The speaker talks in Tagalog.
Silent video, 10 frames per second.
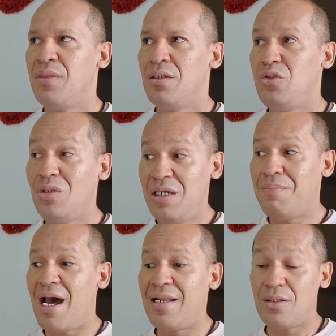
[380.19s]
Yung
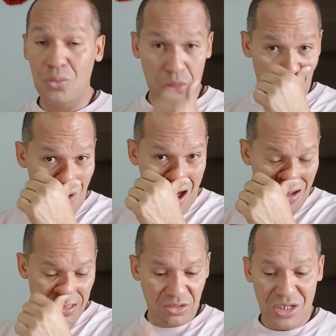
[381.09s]
iba natutuwa
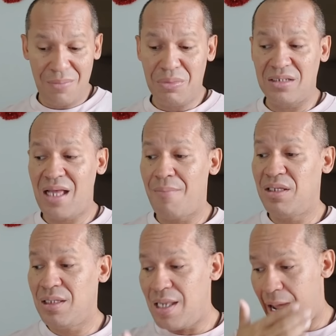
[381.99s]
kasi syempre sabi
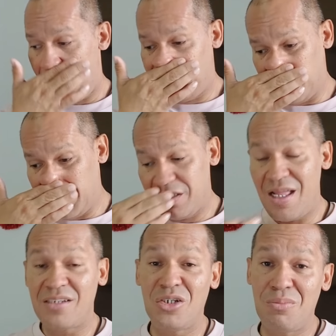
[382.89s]
nila it
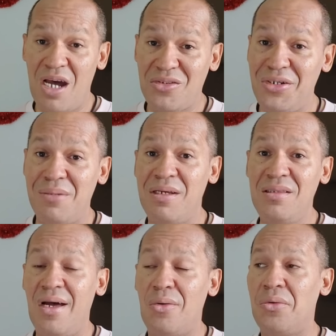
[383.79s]
doesn't matter naman
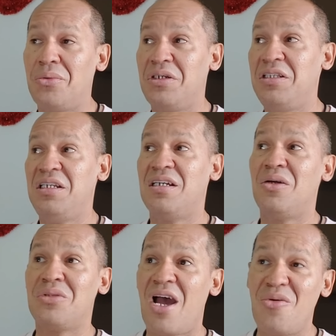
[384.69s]
daw kung hindi na
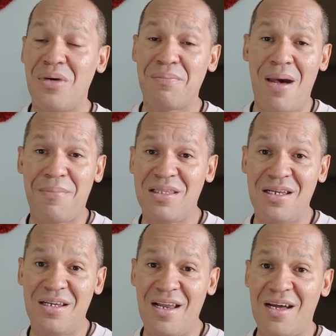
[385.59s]
daw tayo
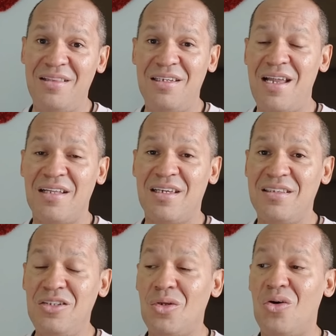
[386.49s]
magpapadala ng kandidata
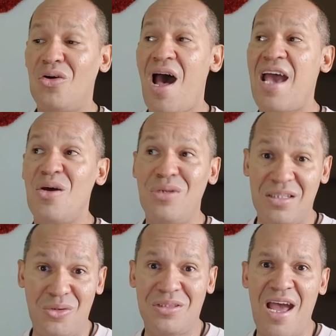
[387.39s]
dito o ayaw na
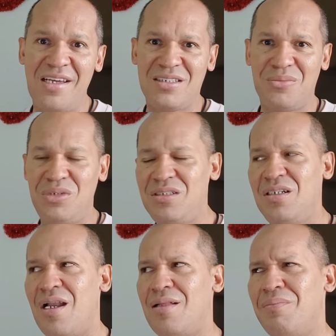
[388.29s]
daw tayo sa Miss
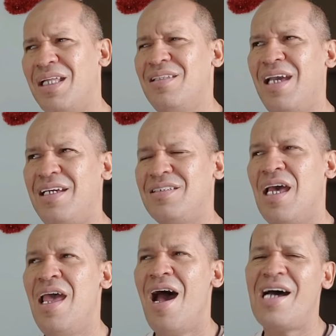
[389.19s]
Grand. But guys,
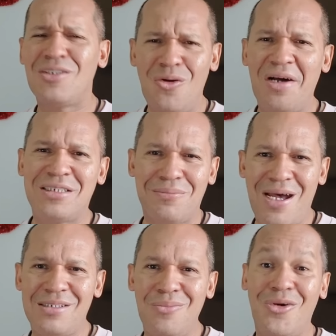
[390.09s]
as long as
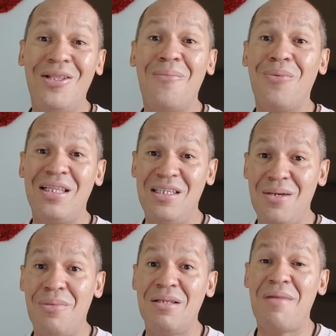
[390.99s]
possible na pwede
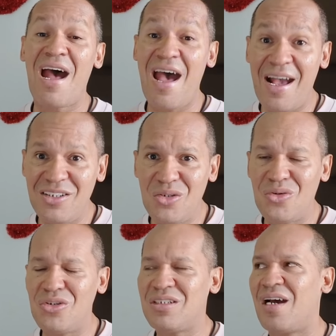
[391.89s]
naman
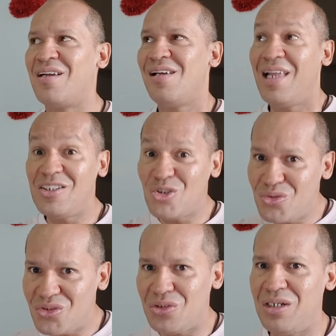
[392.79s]
maayos ang
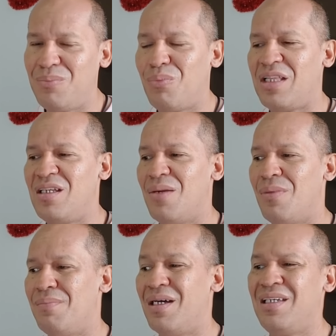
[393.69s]
relationship, pwede
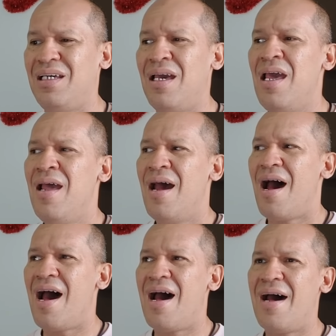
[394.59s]
naman maging
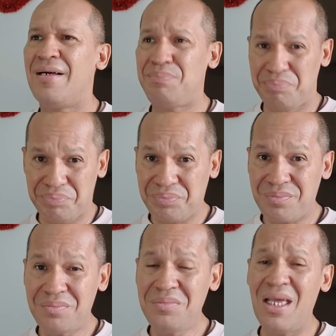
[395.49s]
uh,
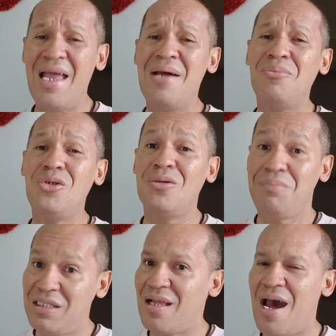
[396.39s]
alam mo yon
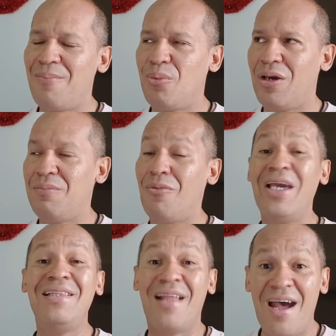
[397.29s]
meet halfway, why
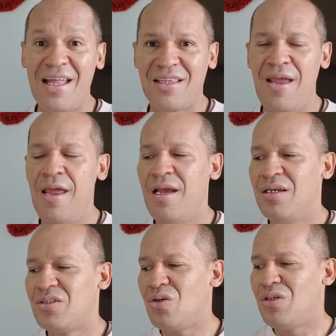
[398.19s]
not?
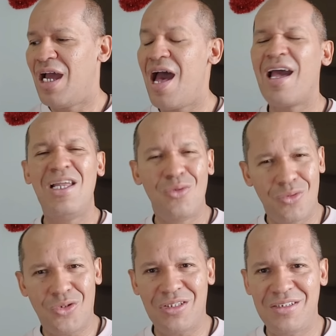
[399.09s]
So,
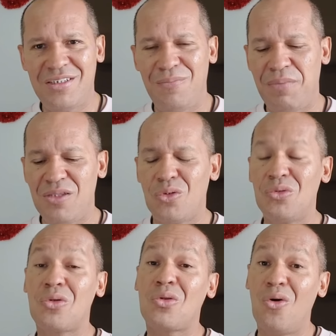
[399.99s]
nakakalungkot isipin kung
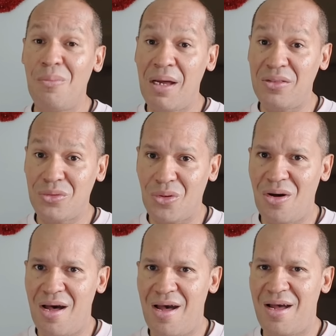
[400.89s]
totoo man to
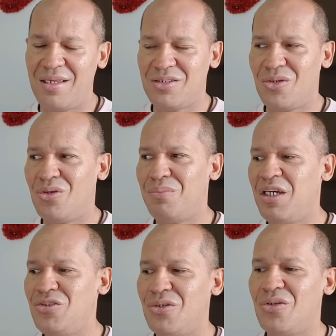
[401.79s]
ha. So,
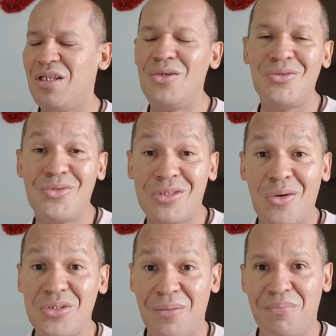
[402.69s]
medyo nalungkot ako
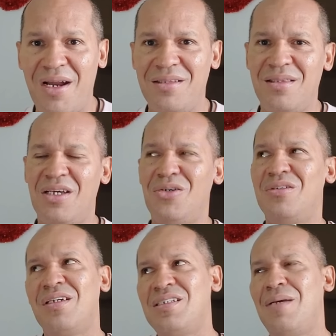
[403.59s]
sa part na yon
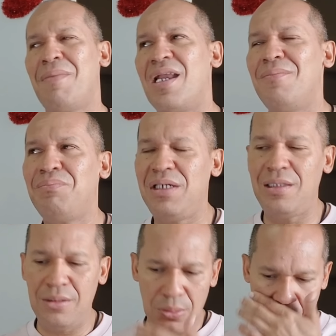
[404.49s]
kasi parang
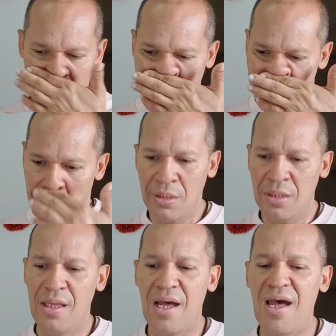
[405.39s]
feeling ko
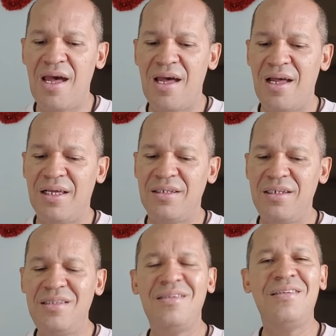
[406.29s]
uh,
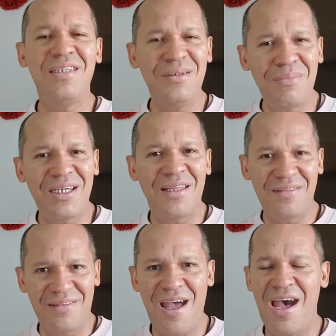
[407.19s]
hindi
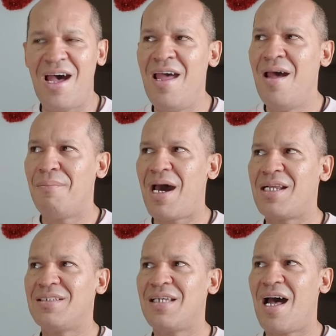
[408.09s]
maganda
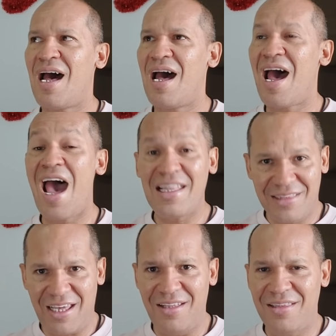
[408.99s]
para sa
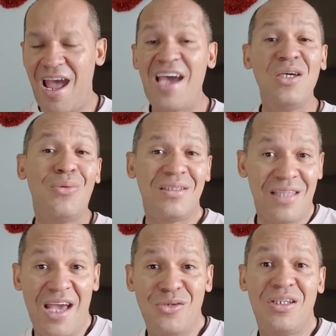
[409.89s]
atin na ayawan
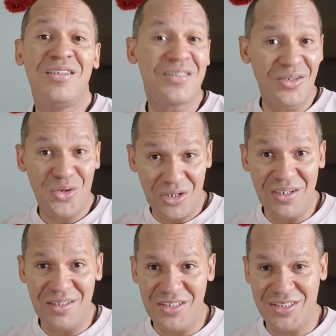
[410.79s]
tayo ng isang
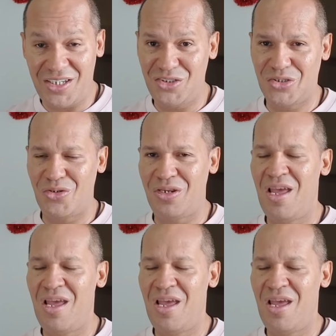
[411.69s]
organization.